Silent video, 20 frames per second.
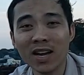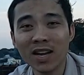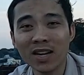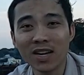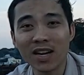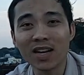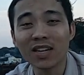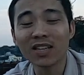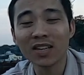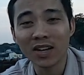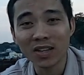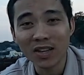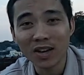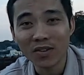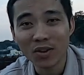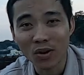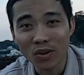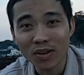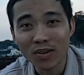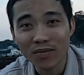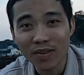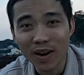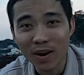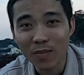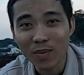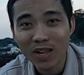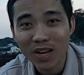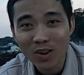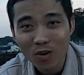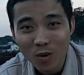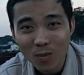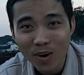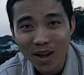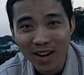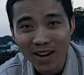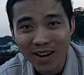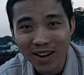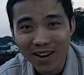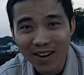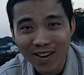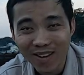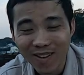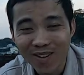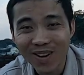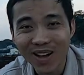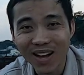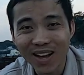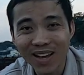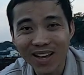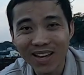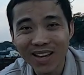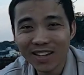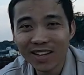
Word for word: để có thể theo dõi những video mới nhất của mình ok